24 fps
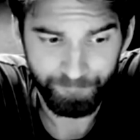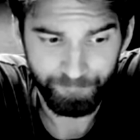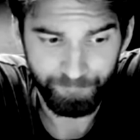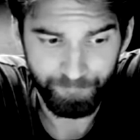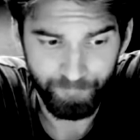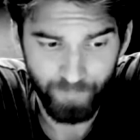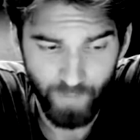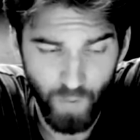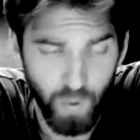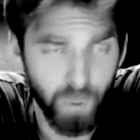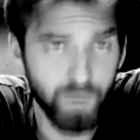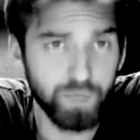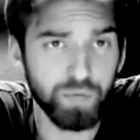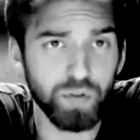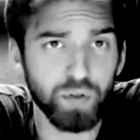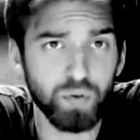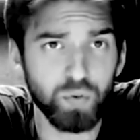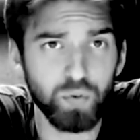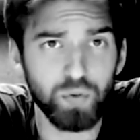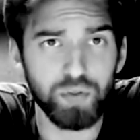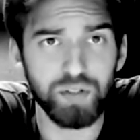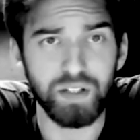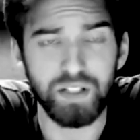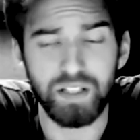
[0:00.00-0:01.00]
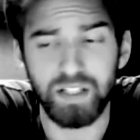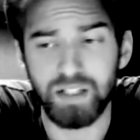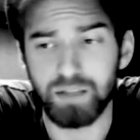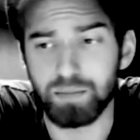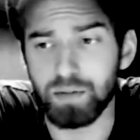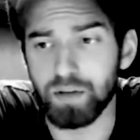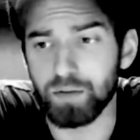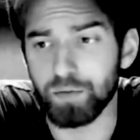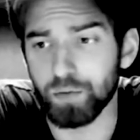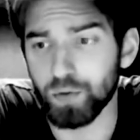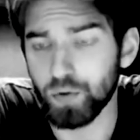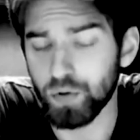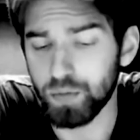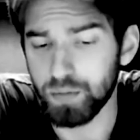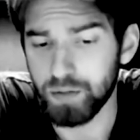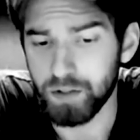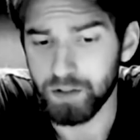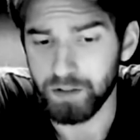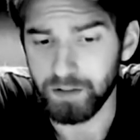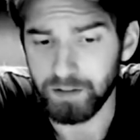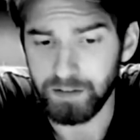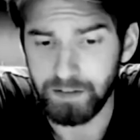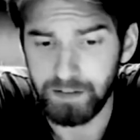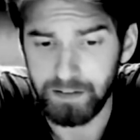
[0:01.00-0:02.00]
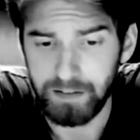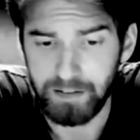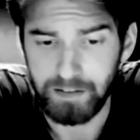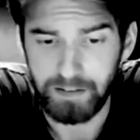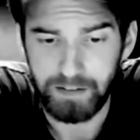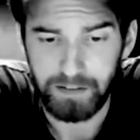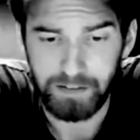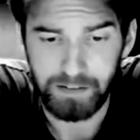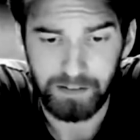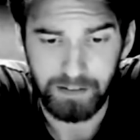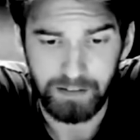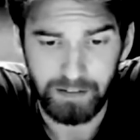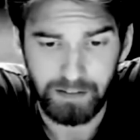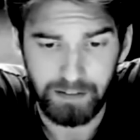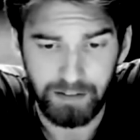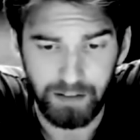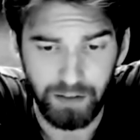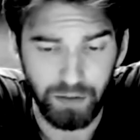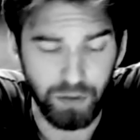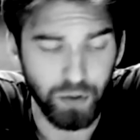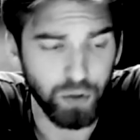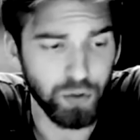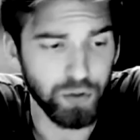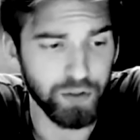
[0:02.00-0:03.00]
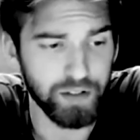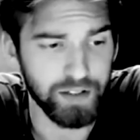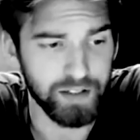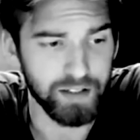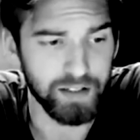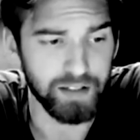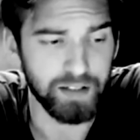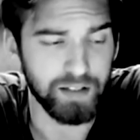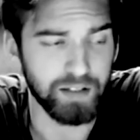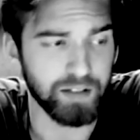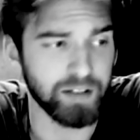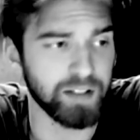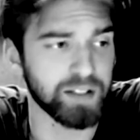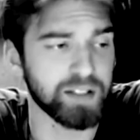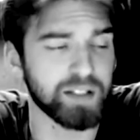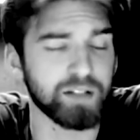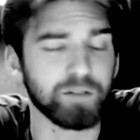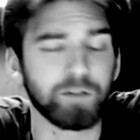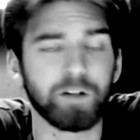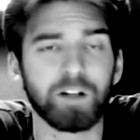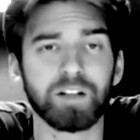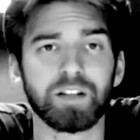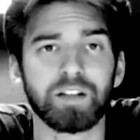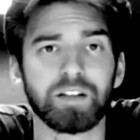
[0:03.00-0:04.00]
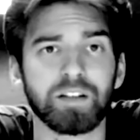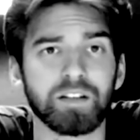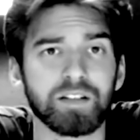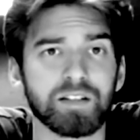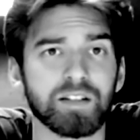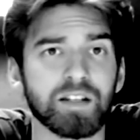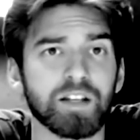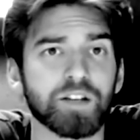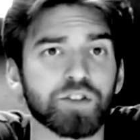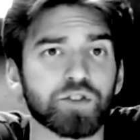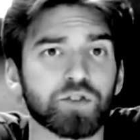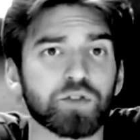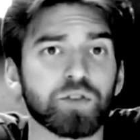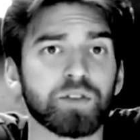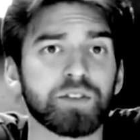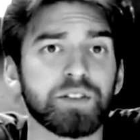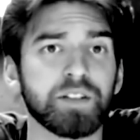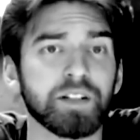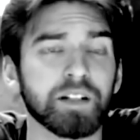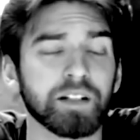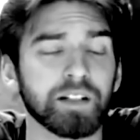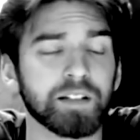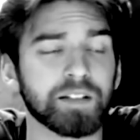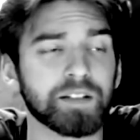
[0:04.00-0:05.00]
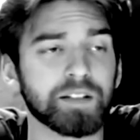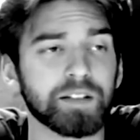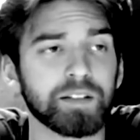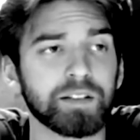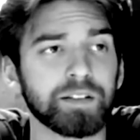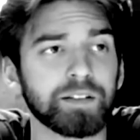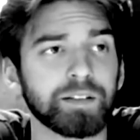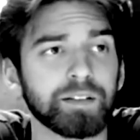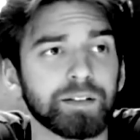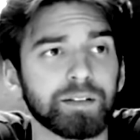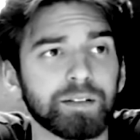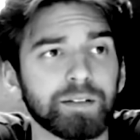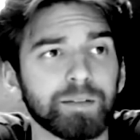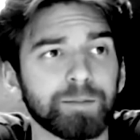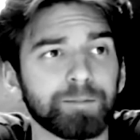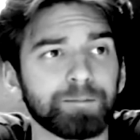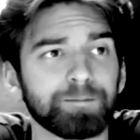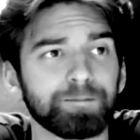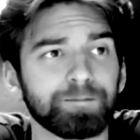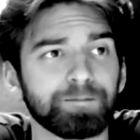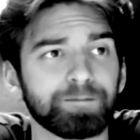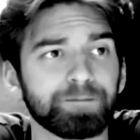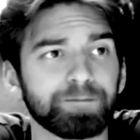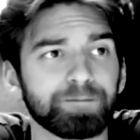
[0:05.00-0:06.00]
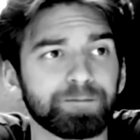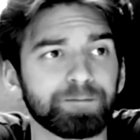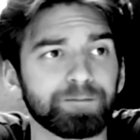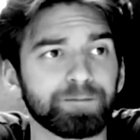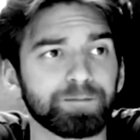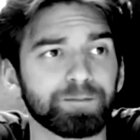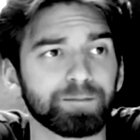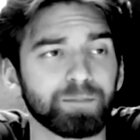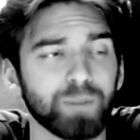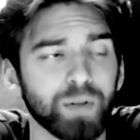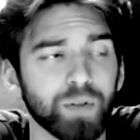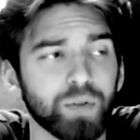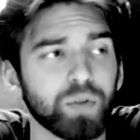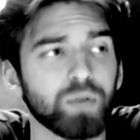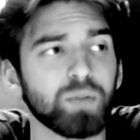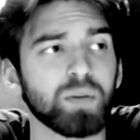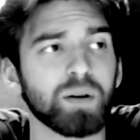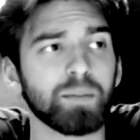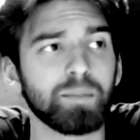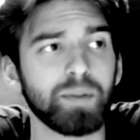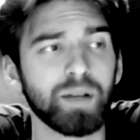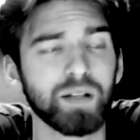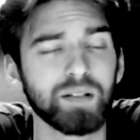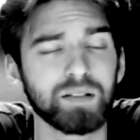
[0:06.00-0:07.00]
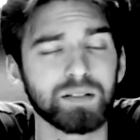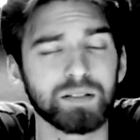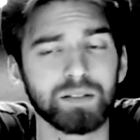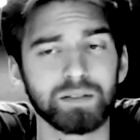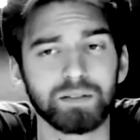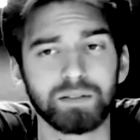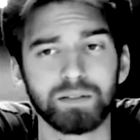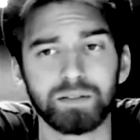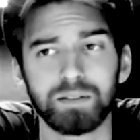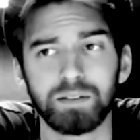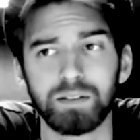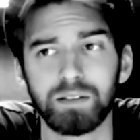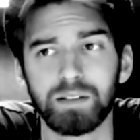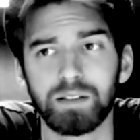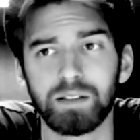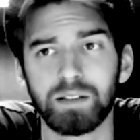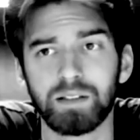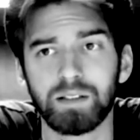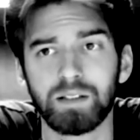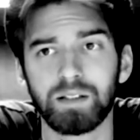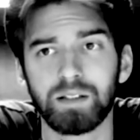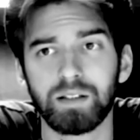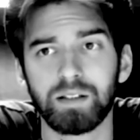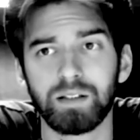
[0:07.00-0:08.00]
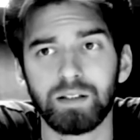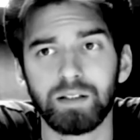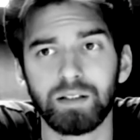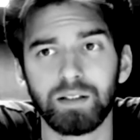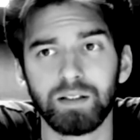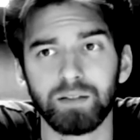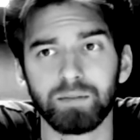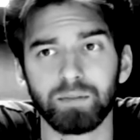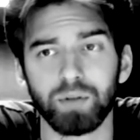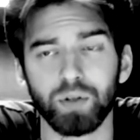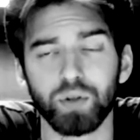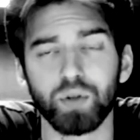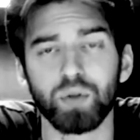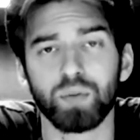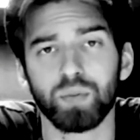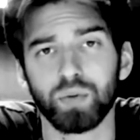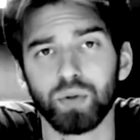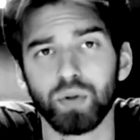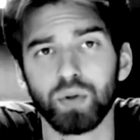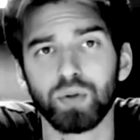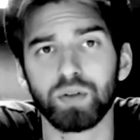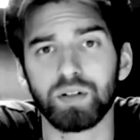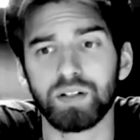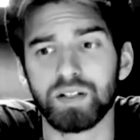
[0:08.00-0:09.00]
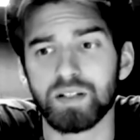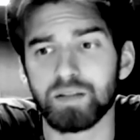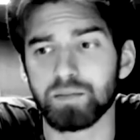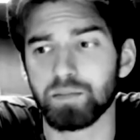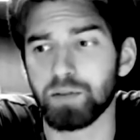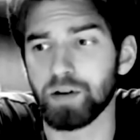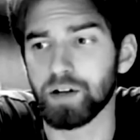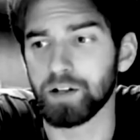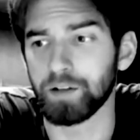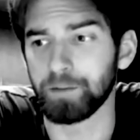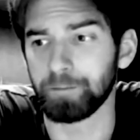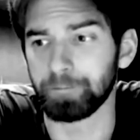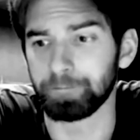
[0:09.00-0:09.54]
Он вернулся к себе в номер и долго сидел на диване, не зная, что делать. Потом обедал, Потом долго спал.